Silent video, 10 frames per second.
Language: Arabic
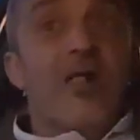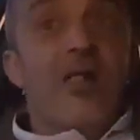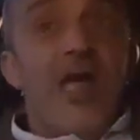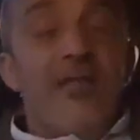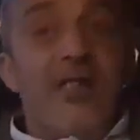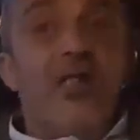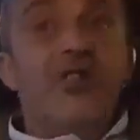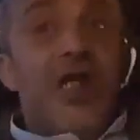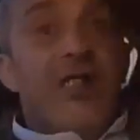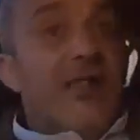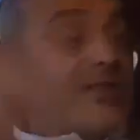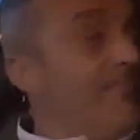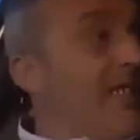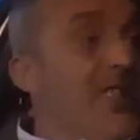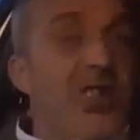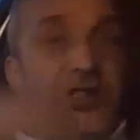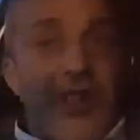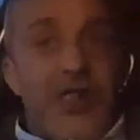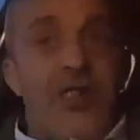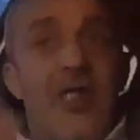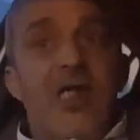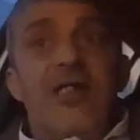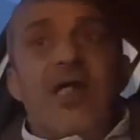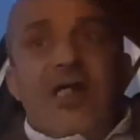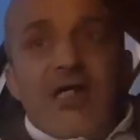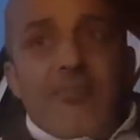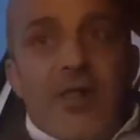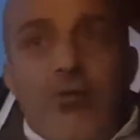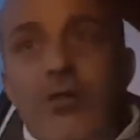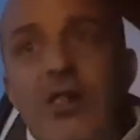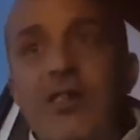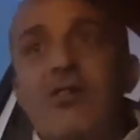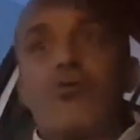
هذه للجايه تما اللي يجي نقاد باك نقول لك عزيز